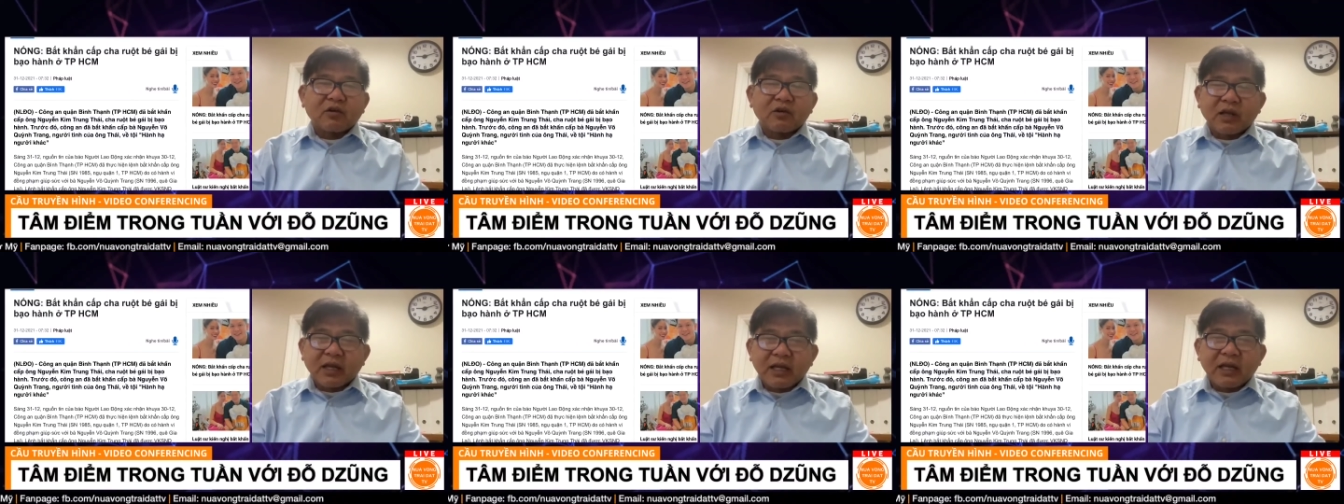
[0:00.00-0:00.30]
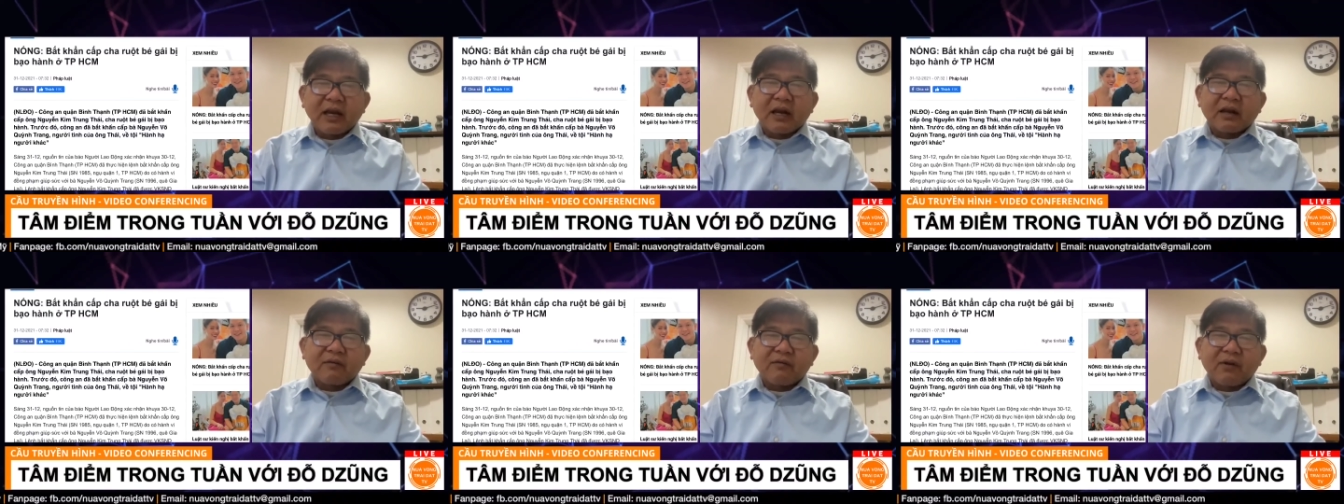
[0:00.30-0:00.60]
tôi
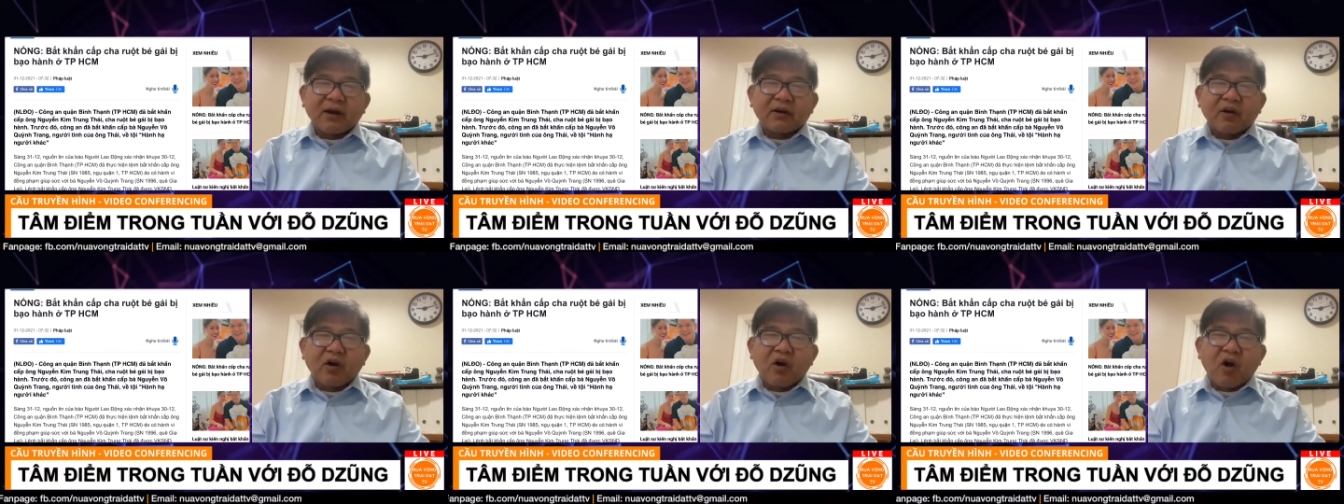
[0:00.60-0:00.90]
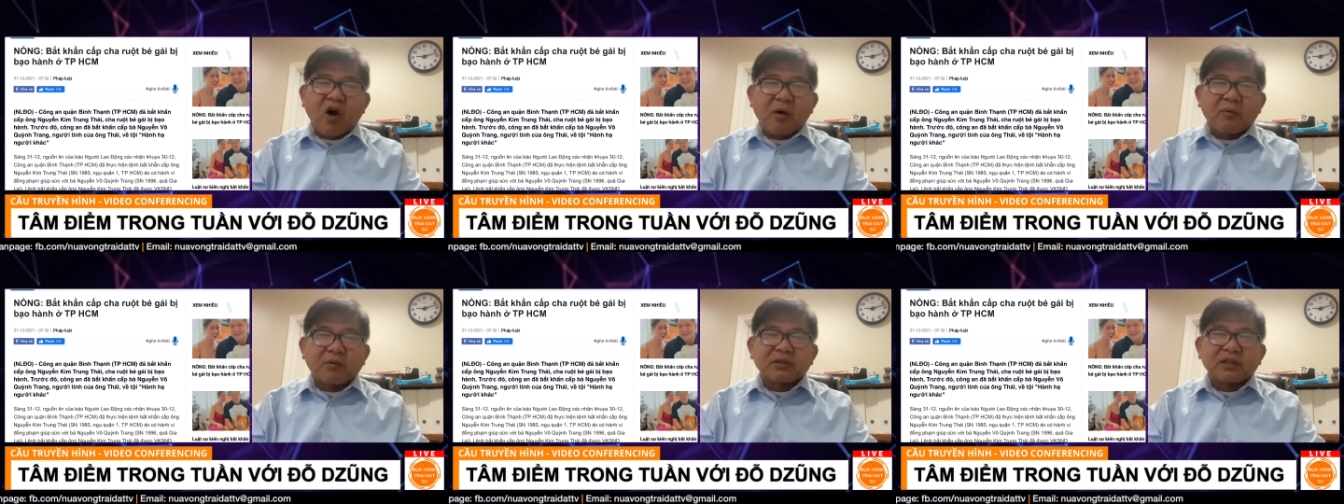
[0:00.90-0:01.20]
nghĩ là nó phải
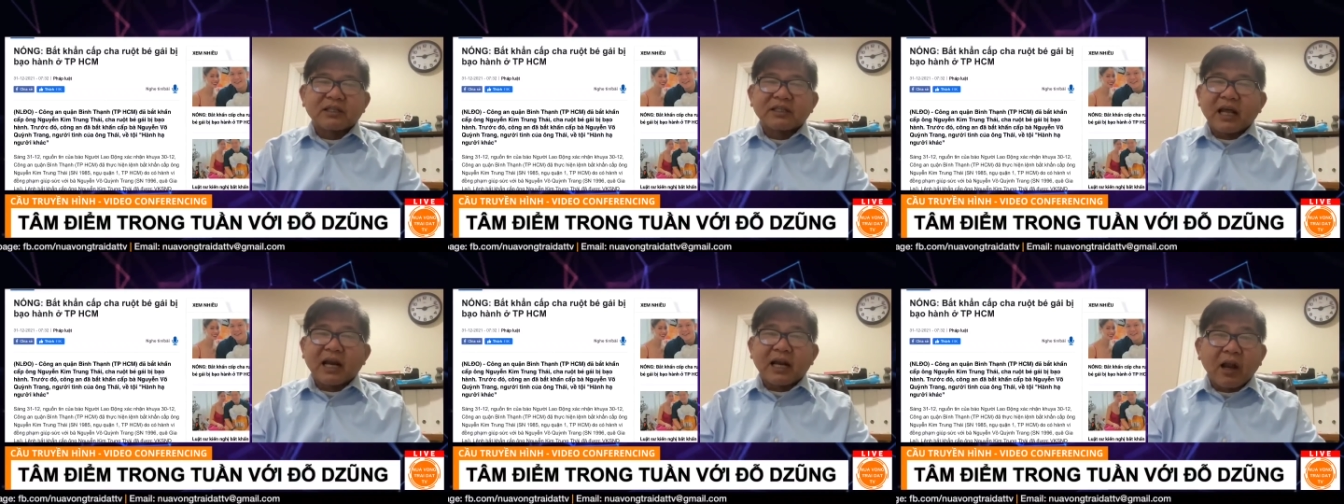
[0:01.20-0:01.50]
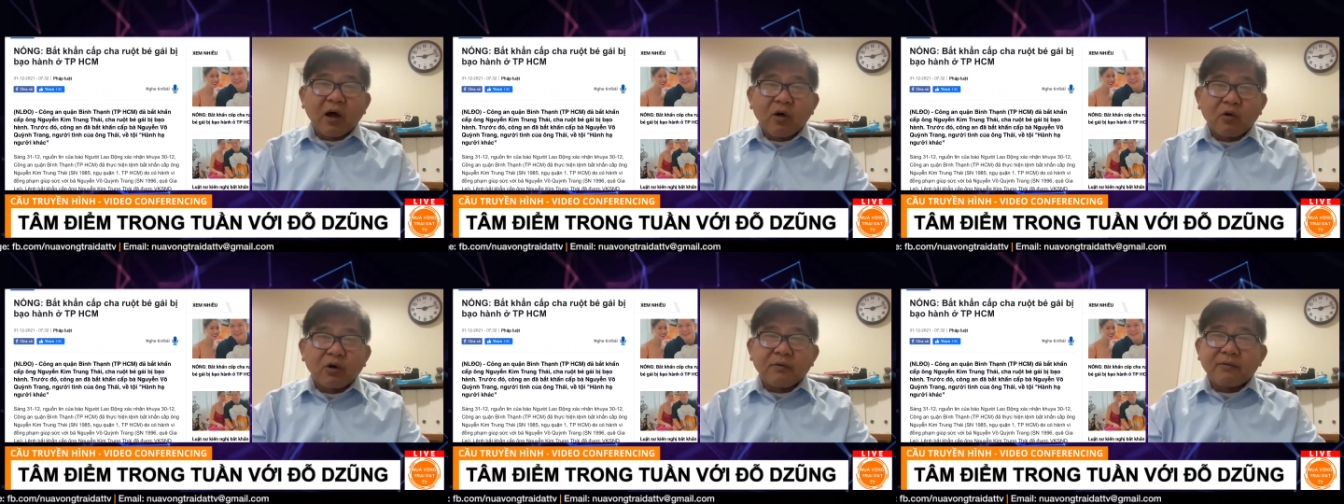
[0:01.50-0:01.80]
đòi hỏi một thời
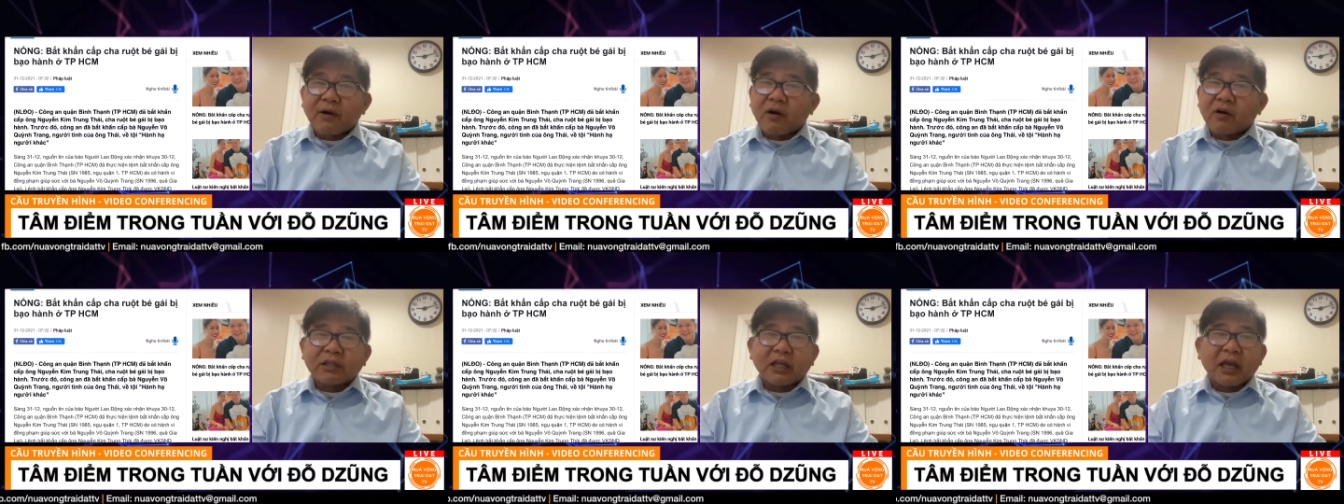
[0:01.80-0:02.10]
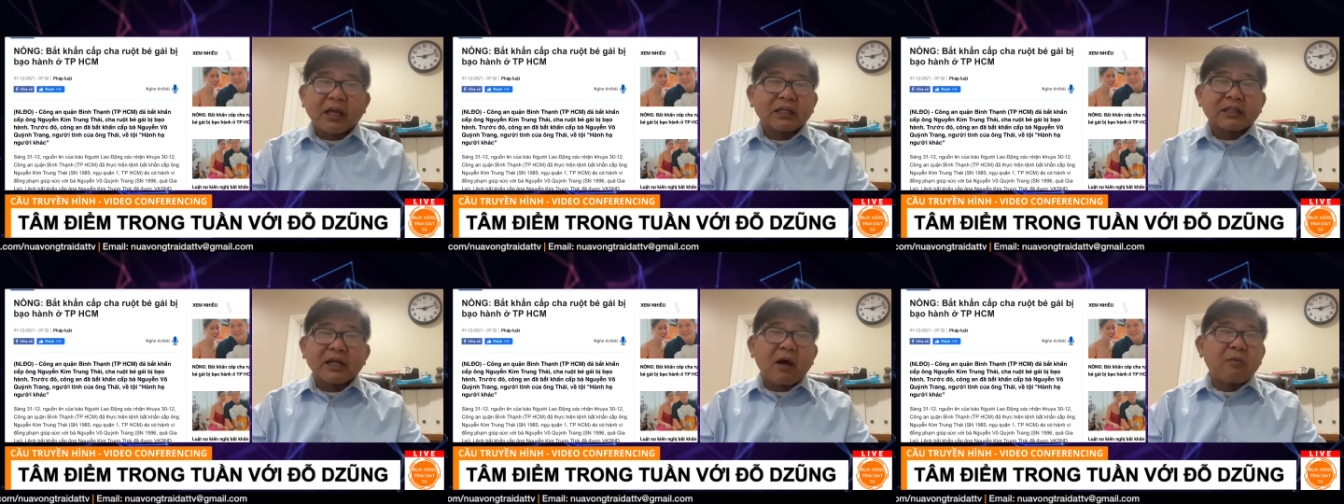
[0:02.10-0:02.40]
gian lâu lắm mà có
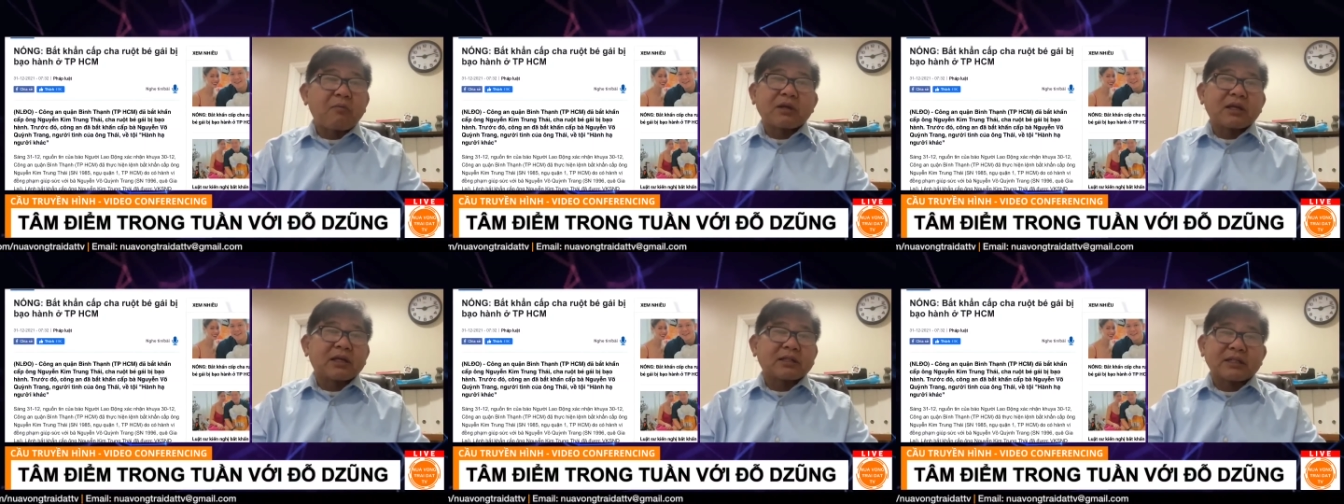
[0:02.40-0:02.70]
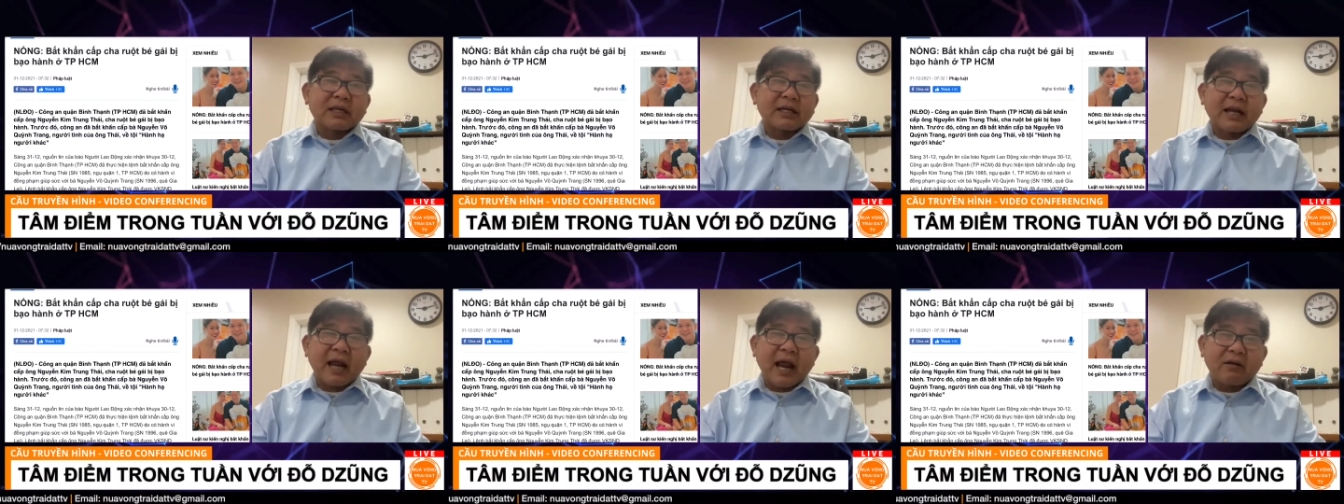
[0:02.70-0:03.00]
thể sẽ không bao giờ
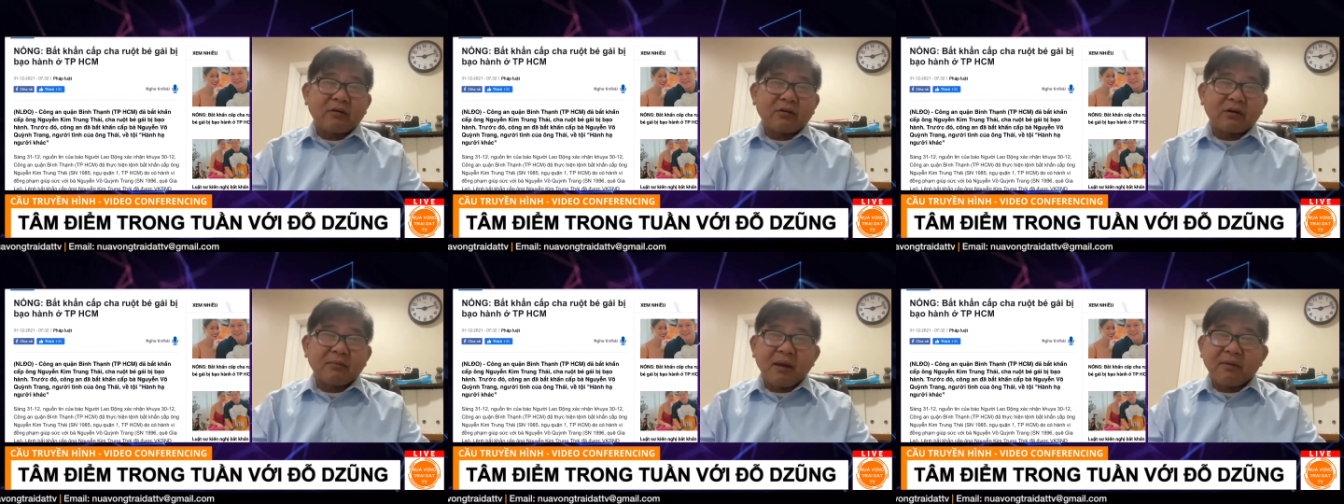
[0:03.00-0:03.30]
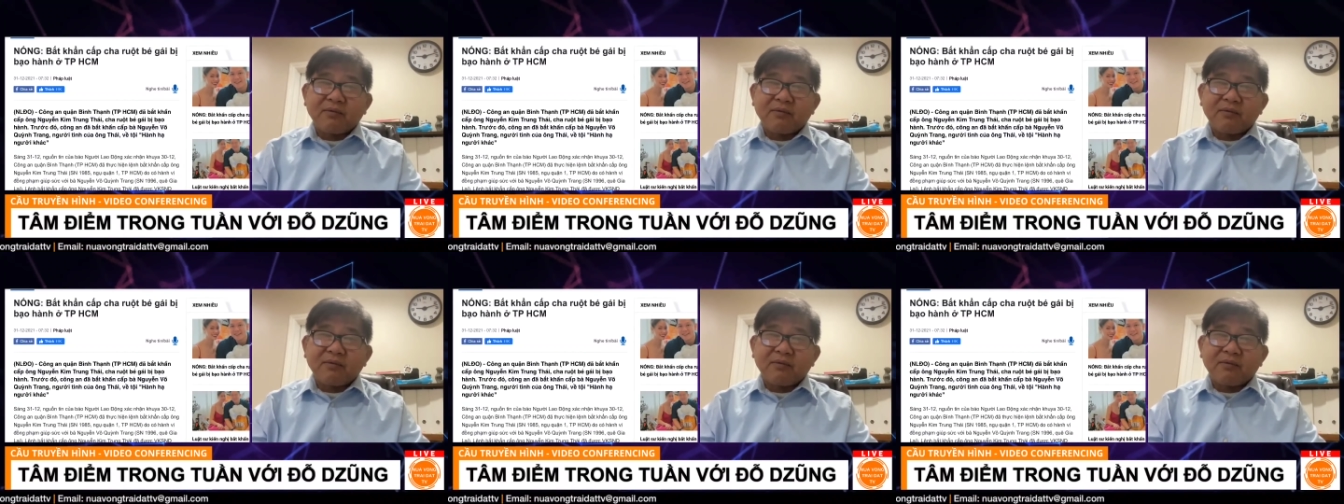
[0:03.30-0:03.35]
xảy ra đâu.